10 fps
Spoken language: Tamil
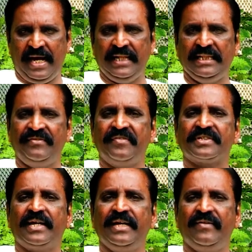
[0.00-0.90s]
அந்த
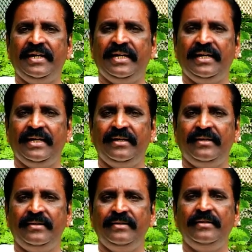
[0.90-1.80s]
விவசாய வெளிகளை
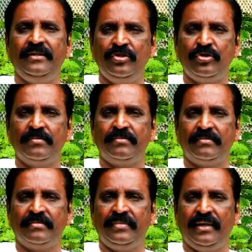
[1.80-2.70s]
இன்றும்
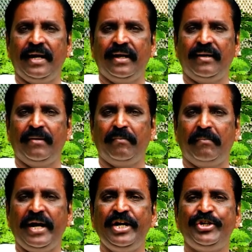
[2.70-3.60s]
நான்
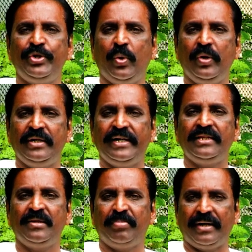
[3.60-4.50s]
மகிழ்ச்சியோடு
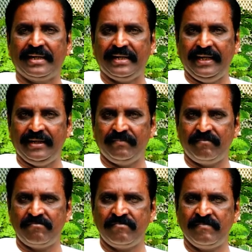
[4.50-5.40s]
நினைத்து பார்க்கிறேன்
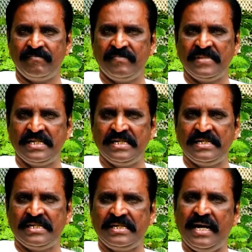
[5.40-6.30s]

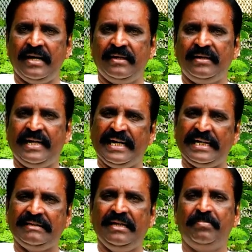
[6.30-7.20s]
நான்
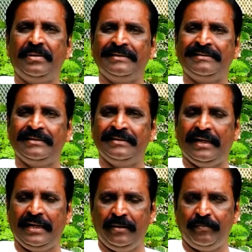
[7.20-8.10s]
நகரத்தில்
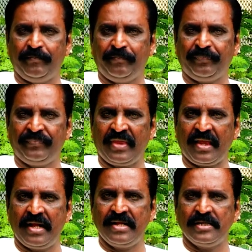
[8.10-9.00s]
பிறந்திருந்தால்
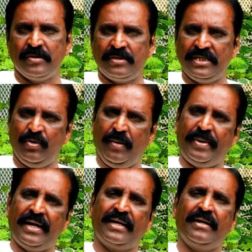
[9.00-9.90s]
ஒரு ஒரு
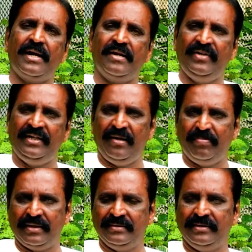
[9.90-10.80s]
பணக்கார
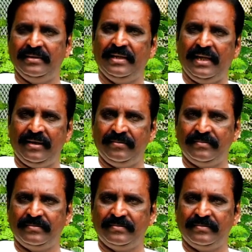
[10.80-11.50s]
வீட்டில் பிறந்திருந்தால்